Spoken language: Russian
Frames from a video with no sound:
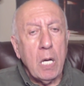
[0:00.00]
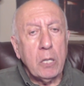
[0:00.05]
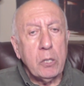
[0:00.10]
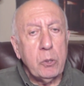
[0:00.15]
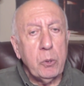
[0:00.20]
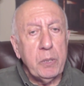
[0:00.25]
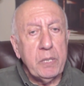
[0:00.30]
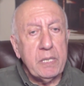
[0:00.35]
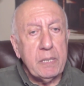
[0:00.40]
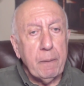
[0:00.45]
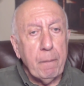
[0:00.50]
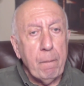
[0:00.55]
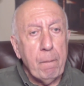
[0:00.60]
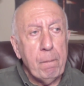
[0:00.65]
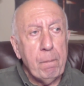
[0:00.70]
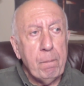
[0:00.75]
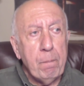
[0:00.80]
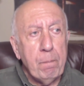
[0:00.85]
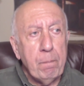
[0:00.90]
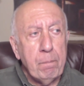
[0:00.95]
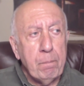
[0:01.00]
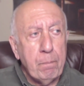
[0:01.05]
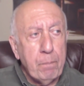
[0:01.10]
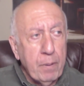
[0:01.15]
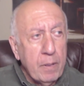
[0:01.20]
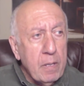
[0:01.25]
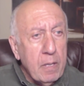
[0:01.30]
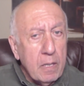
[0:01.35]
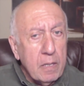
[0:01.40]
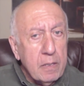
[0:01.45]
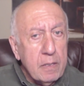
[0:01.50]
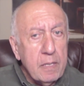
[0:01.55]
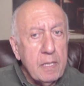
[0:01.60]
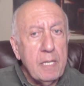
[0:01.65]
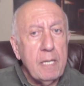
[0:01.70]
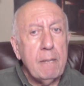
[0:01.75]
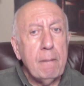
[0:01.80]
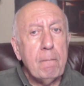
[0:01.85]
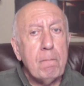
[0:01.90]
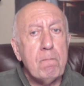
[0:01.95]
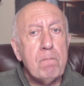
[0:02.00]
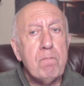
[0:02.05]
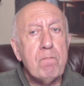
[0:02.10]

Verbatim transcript: То есть Берни